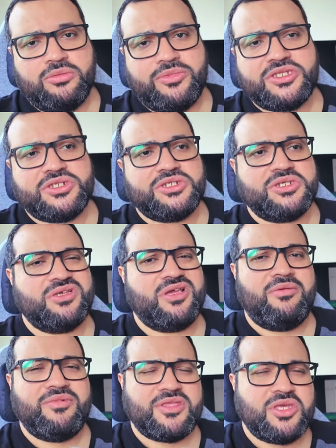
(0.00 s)
كل ماتش
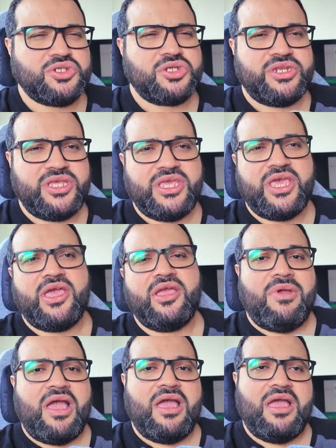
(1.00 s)
15 دقيقه
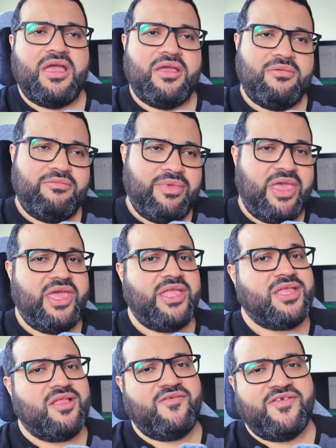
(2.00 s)
مع
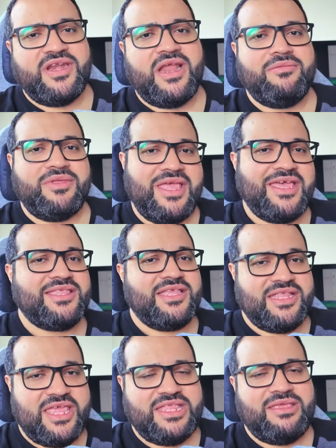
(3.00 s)
بقيه الفرق بتاعه
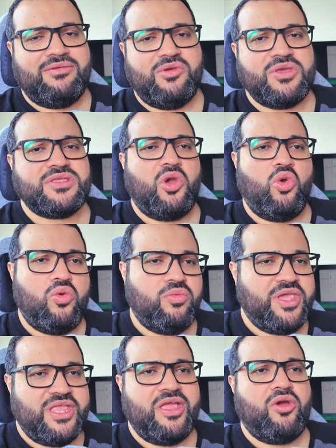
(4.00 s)
النادي
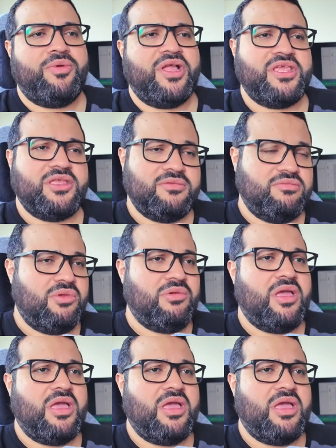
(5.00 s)
بيوزعوهم كده وبعدين